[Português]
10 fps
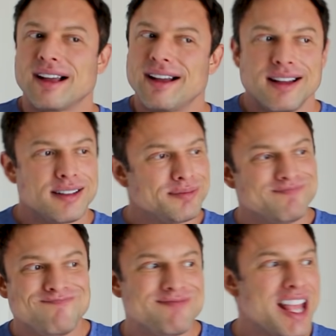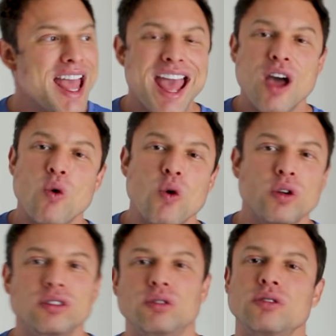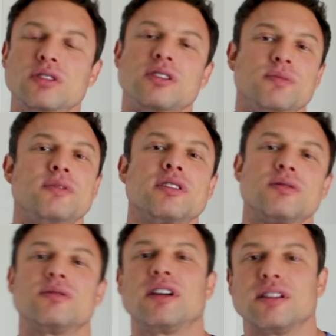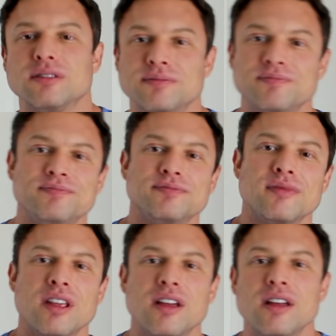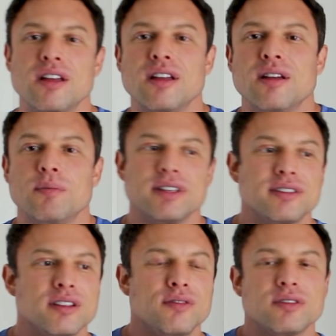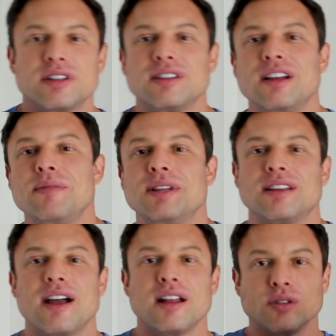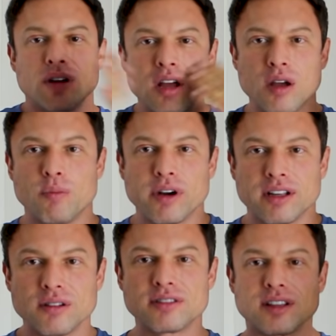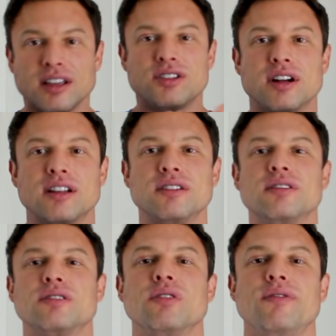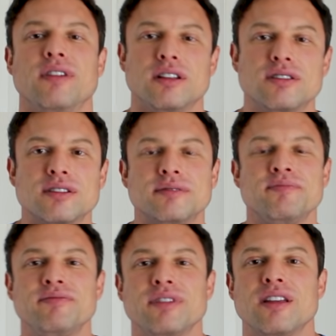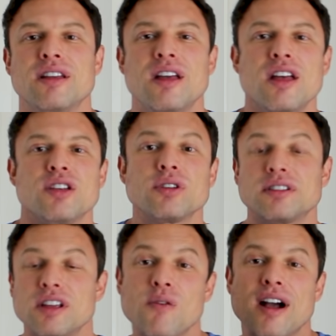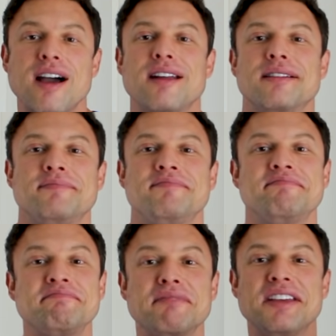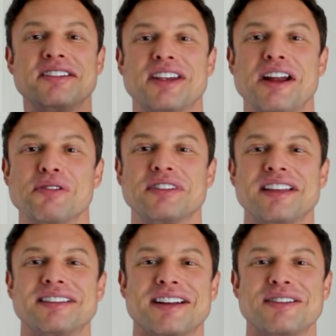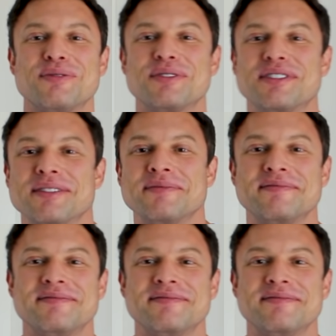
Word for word: cara, é outro tipo de resultado. Pensa que você está limitado por aquilo que você está enxergando na sua frente. Só que tem um cara que enxerga o que está atrás de você.